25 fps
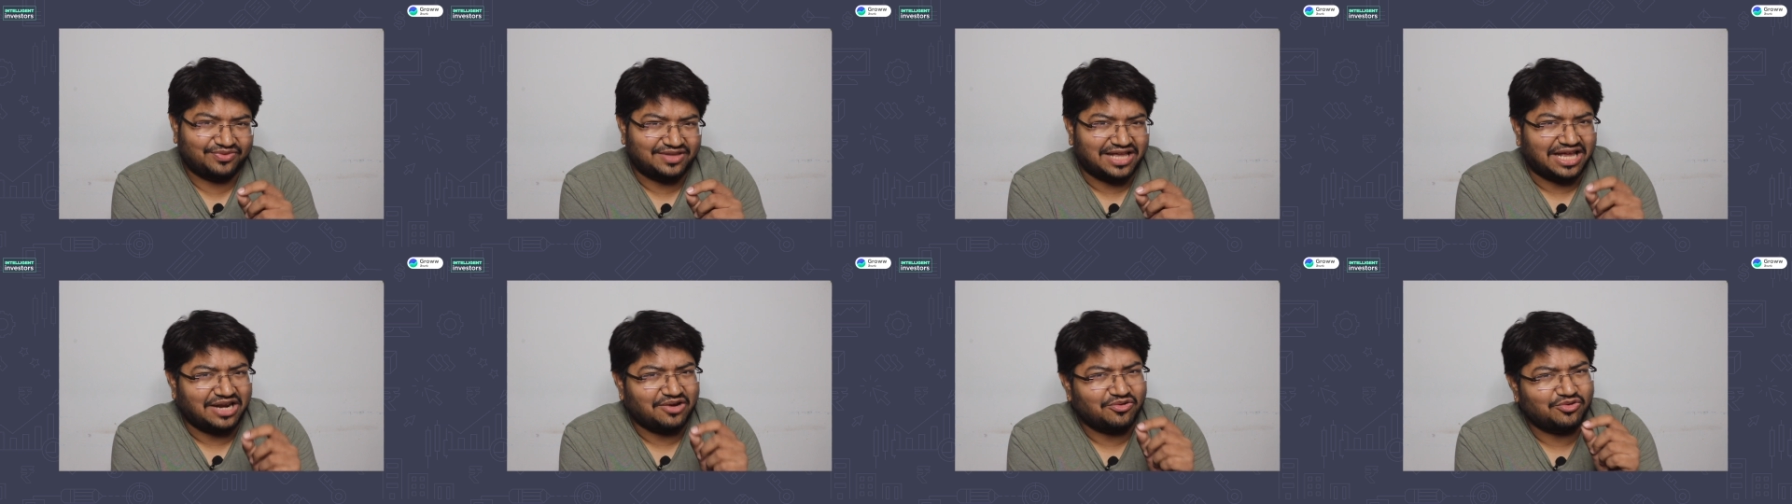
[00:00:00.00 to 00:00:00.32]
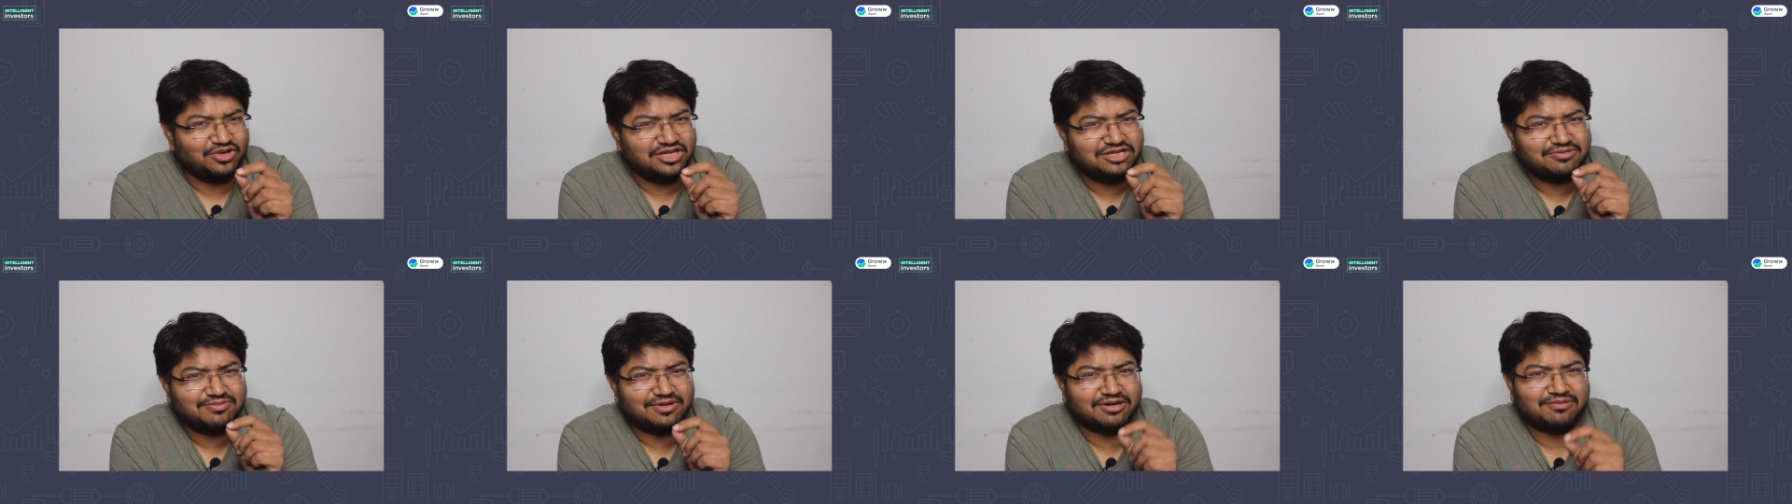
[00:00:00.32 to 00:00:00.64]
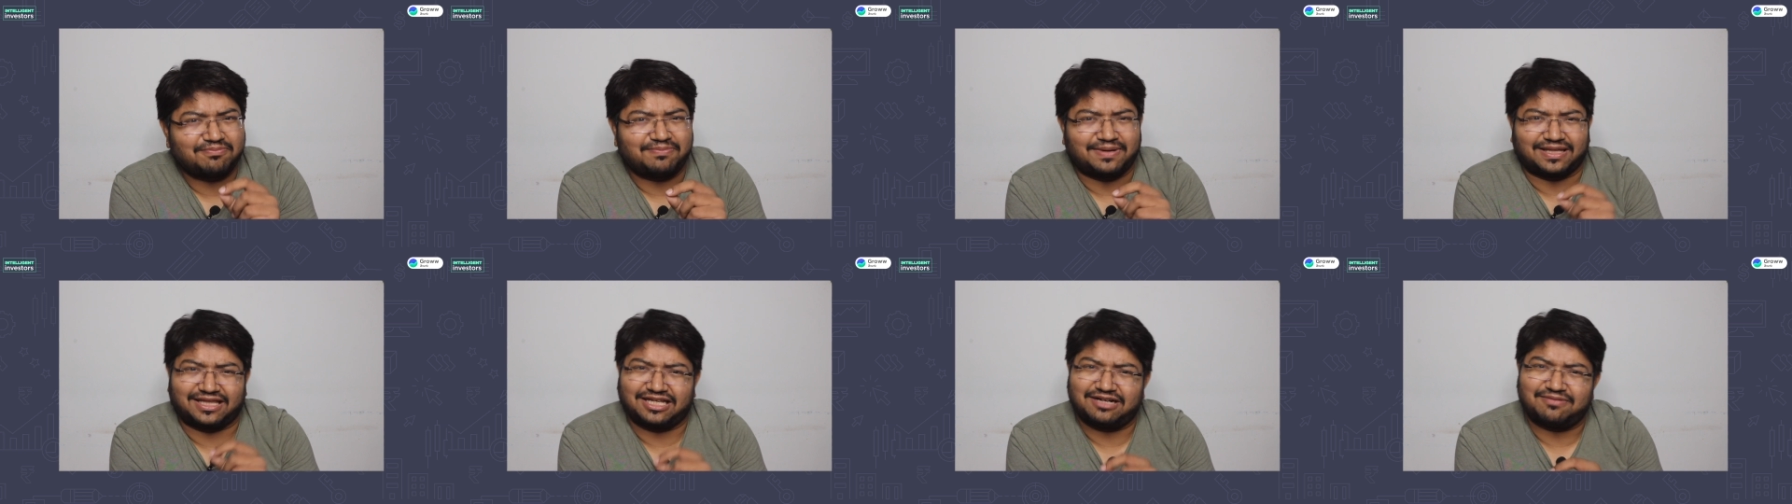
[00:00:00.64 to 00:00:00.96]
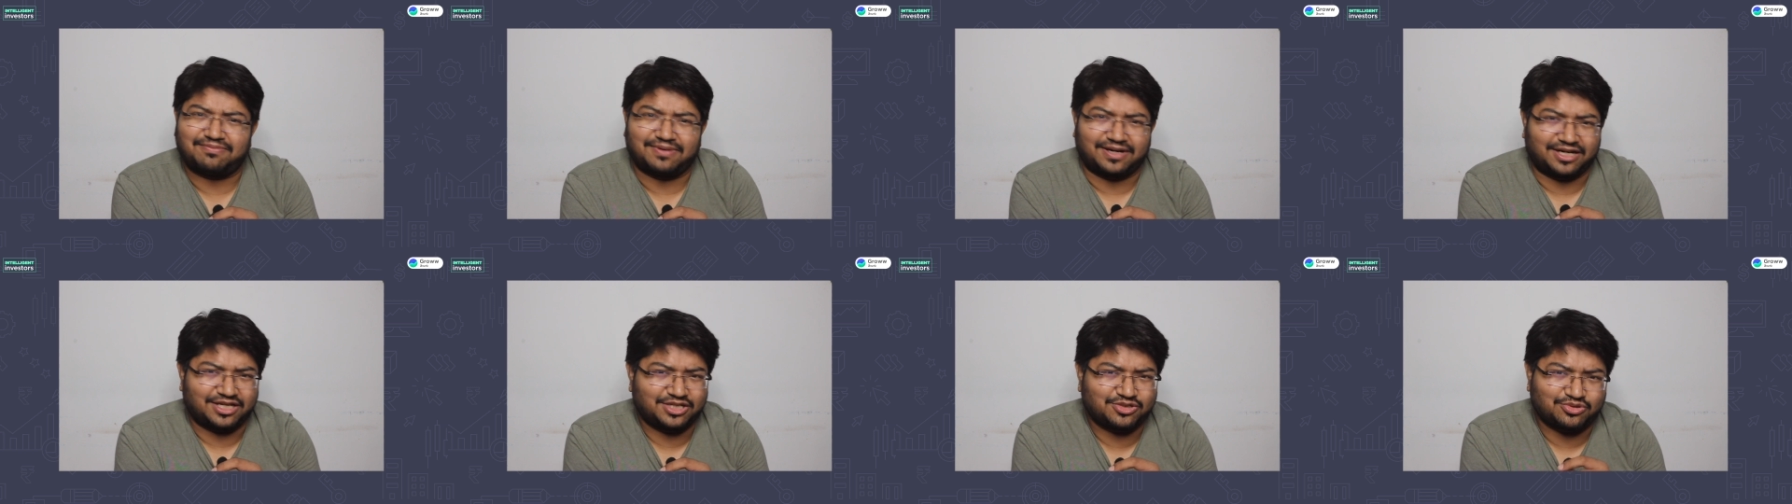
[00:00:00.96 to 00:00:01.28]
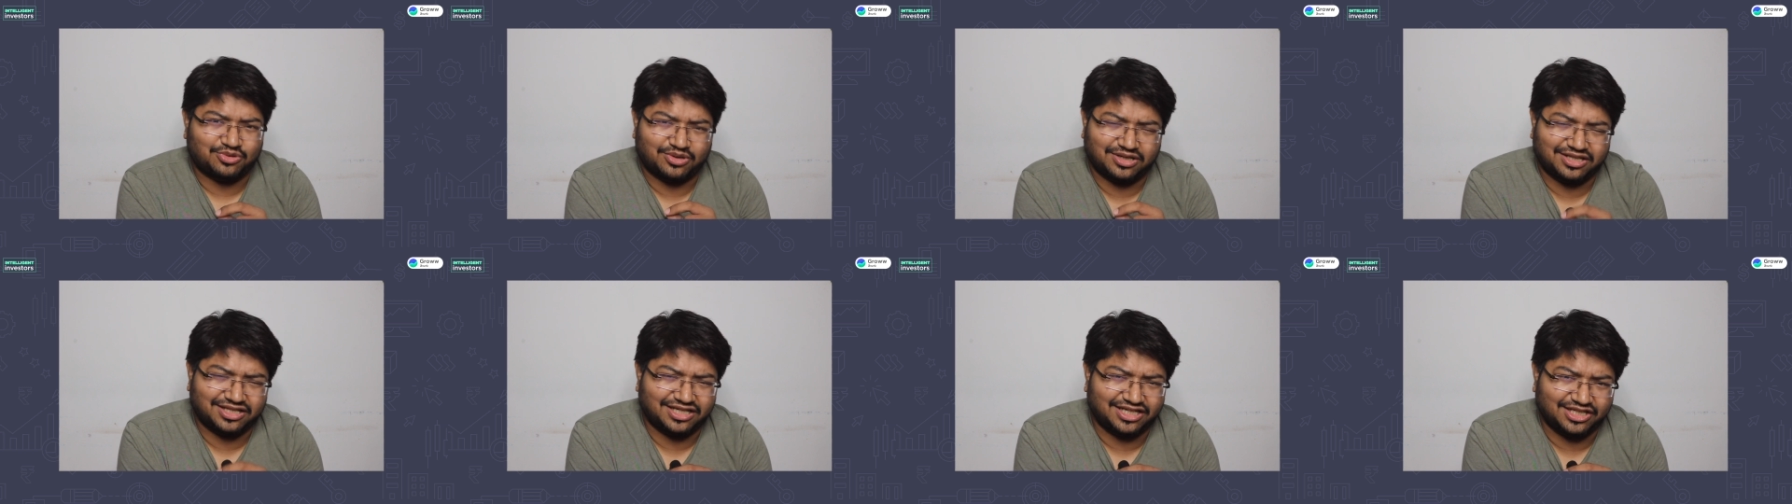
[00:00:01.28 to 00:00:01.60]
దాని గురించి మనం పెద్దగా
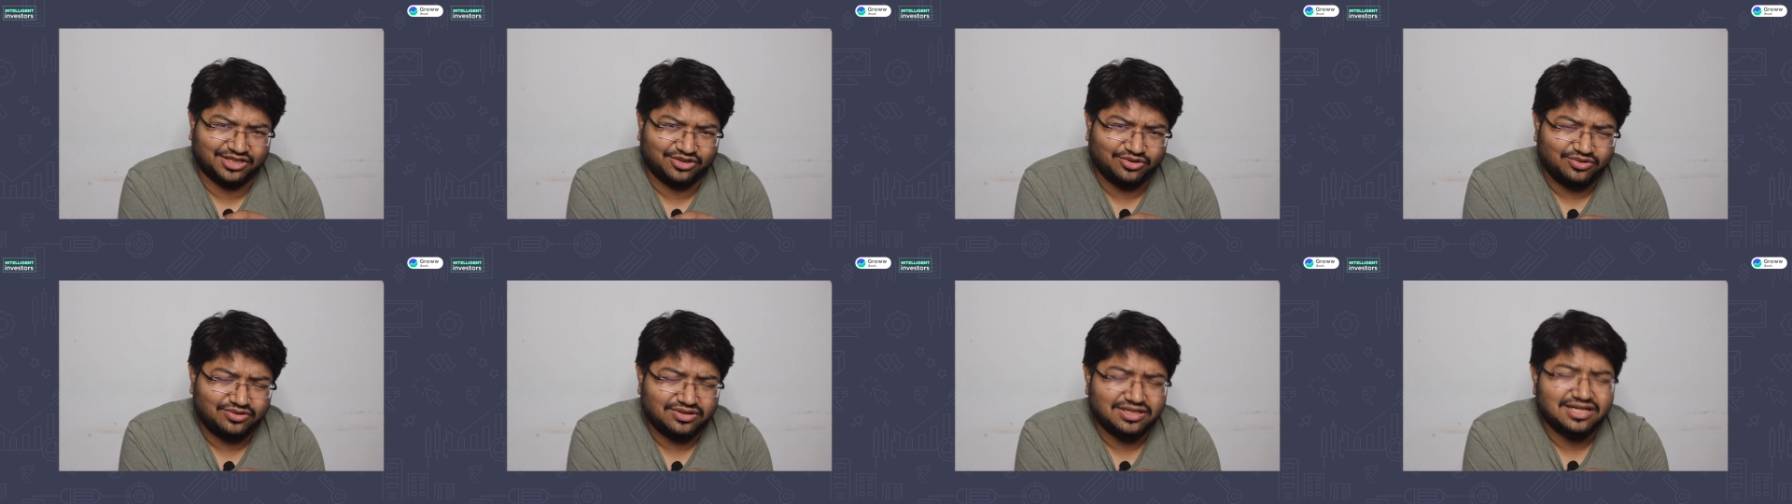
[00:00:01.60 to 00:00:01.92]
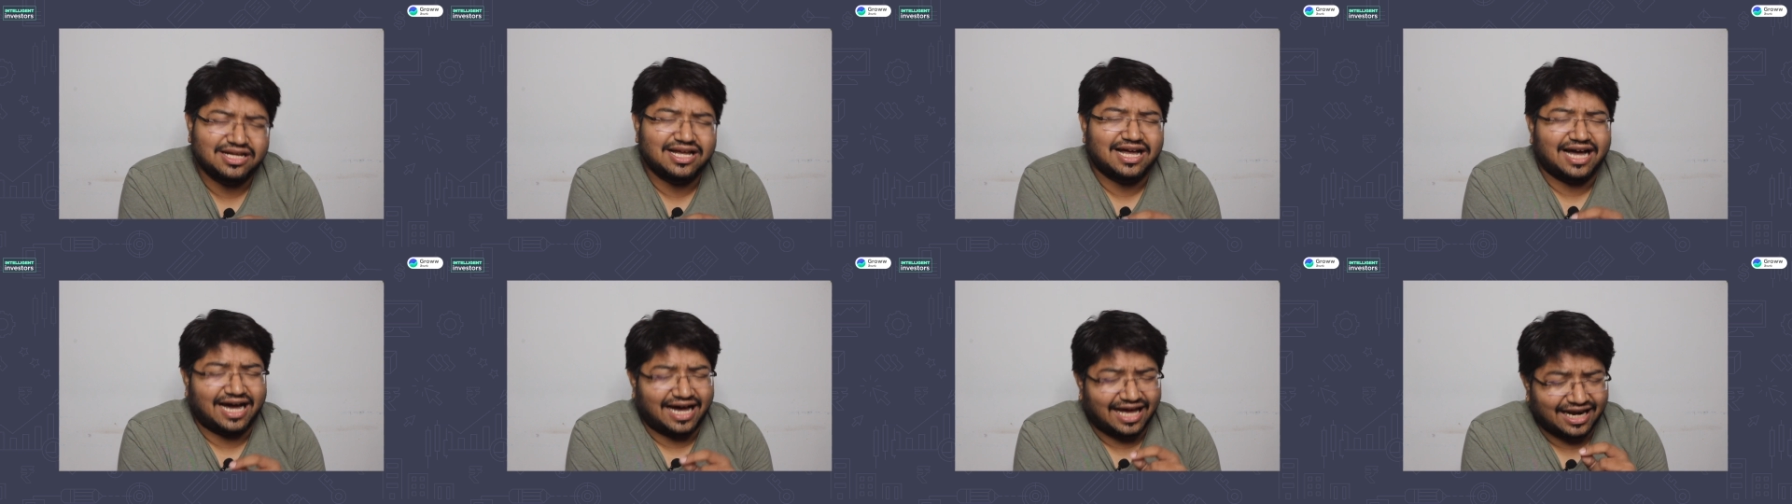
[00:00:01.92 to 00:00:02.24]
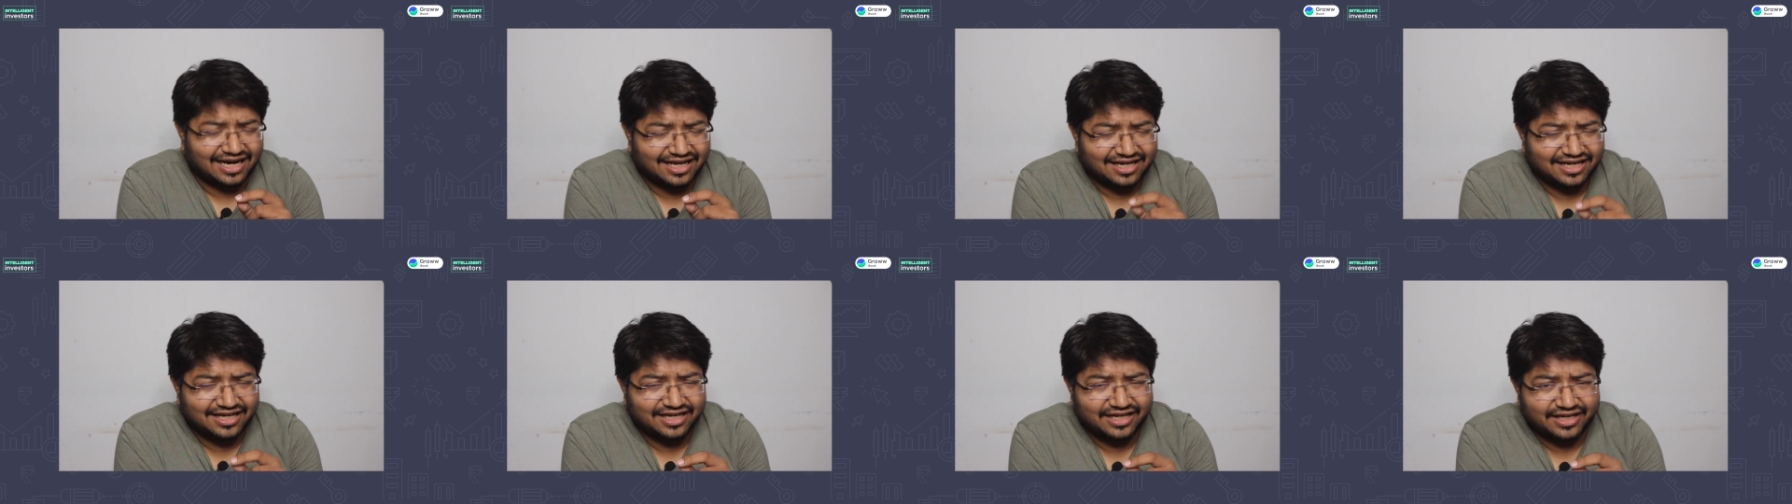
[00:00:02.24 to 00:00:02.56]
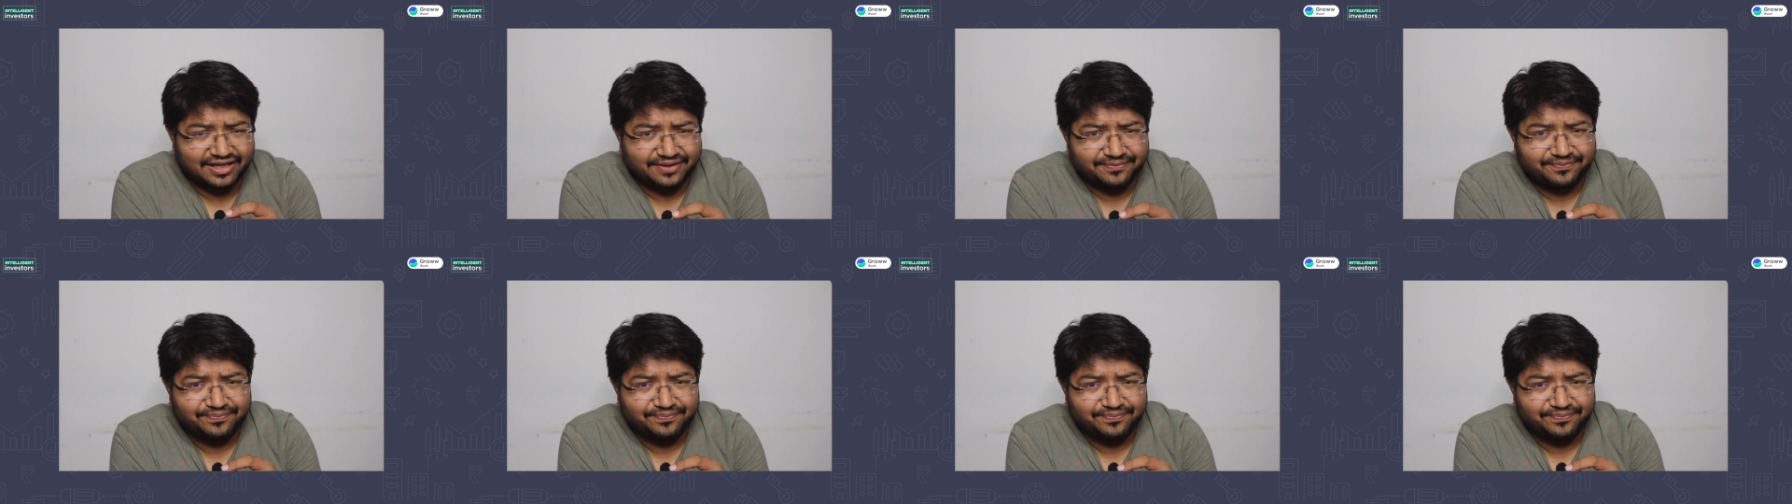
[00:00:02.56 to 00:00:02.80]
పట్టించుకున్నది లేదు అలాగే